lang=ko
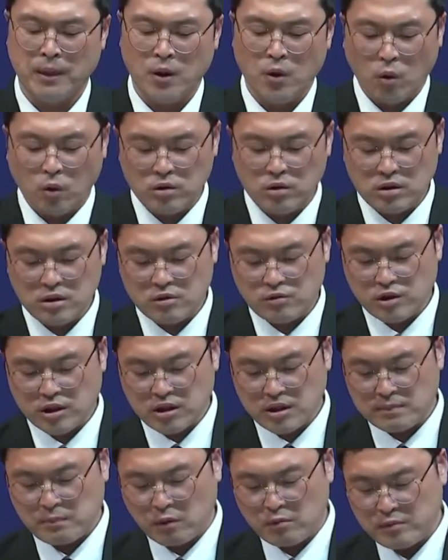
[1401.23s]
오늘
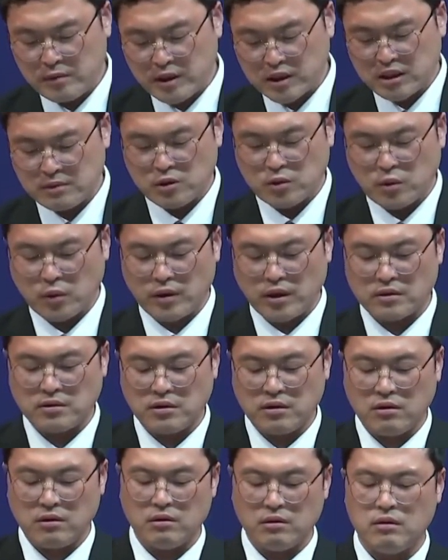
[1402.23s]
우리는 본문 말씀을
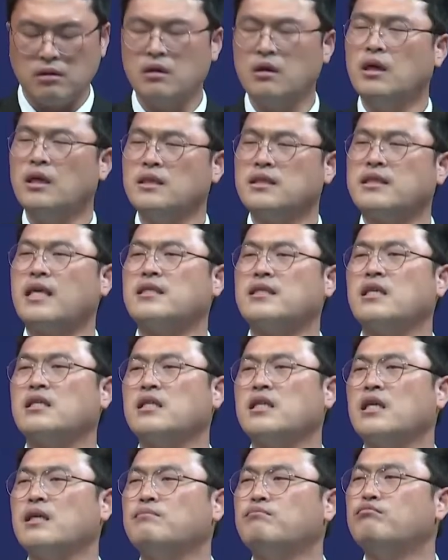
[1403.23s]
통해서
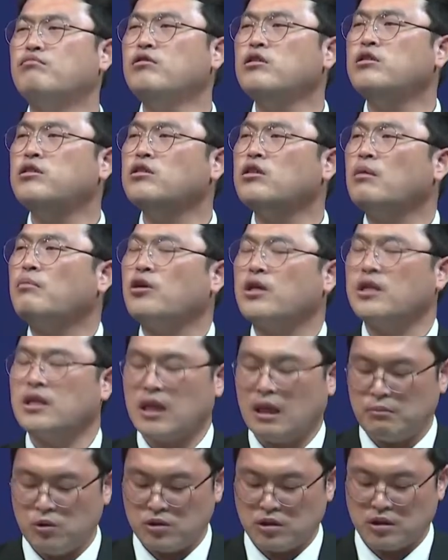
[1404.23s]
세상에 물들어 버린
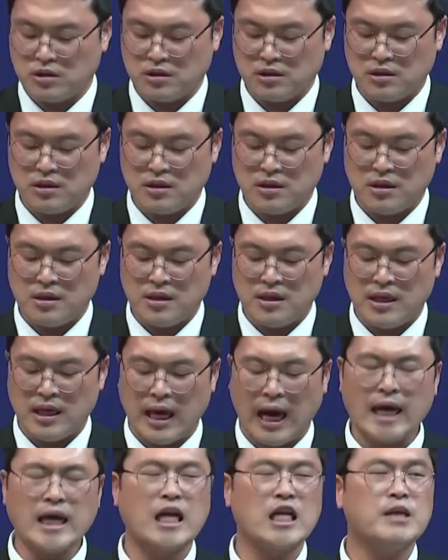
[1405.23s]
나머지
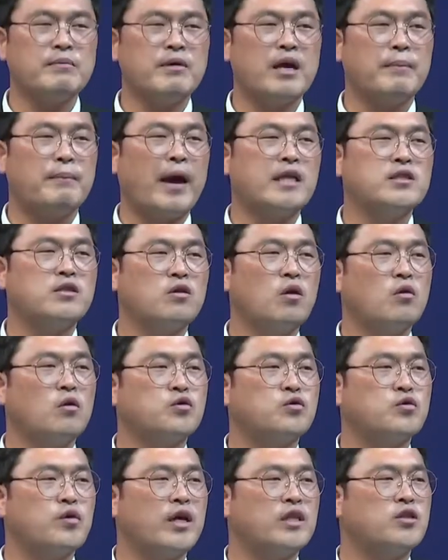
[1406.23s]
하나님의
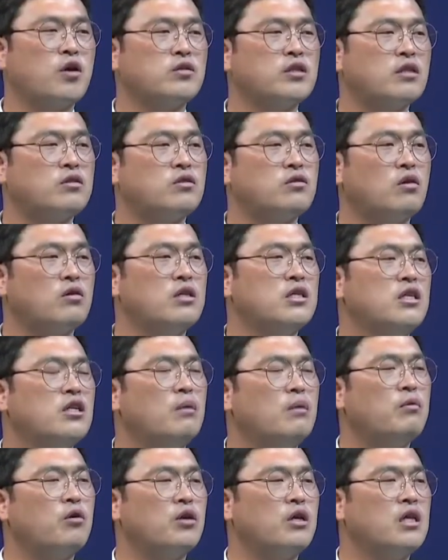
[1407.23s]
백성으로서의 정체성을
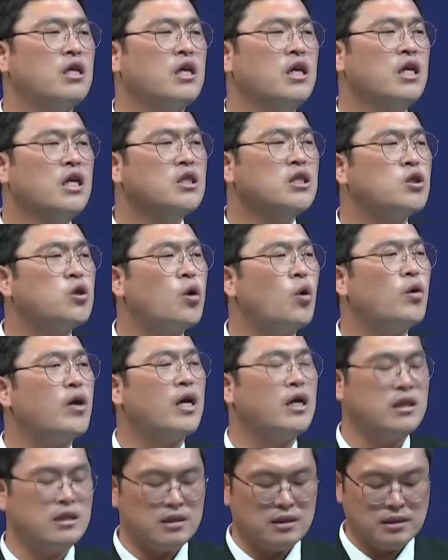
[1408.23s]
잃어버린
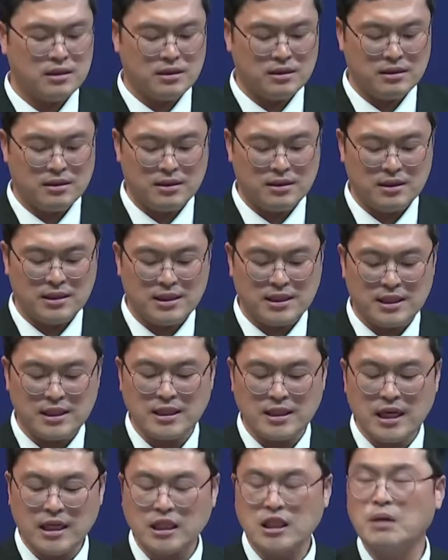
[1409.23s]
초라한
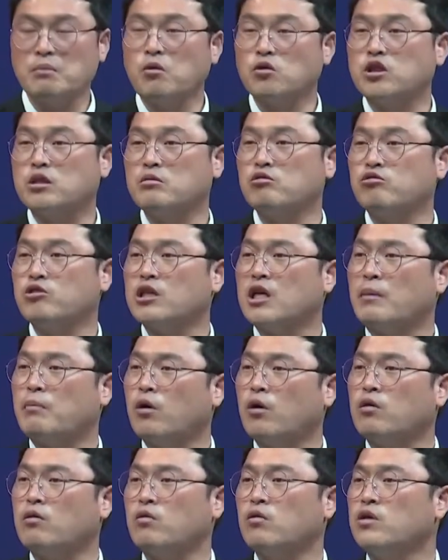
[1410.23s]
신앙인의 모습을 우리가
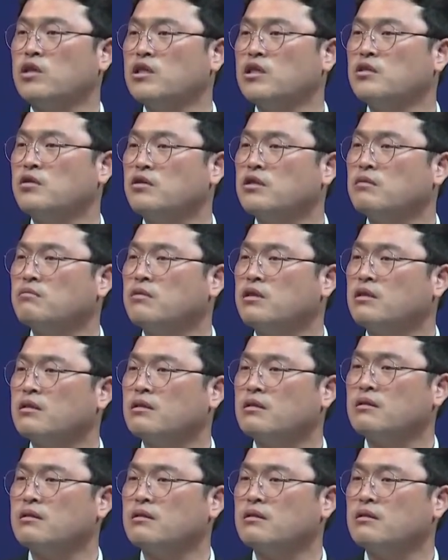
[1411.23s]
보고 있는 것입니다.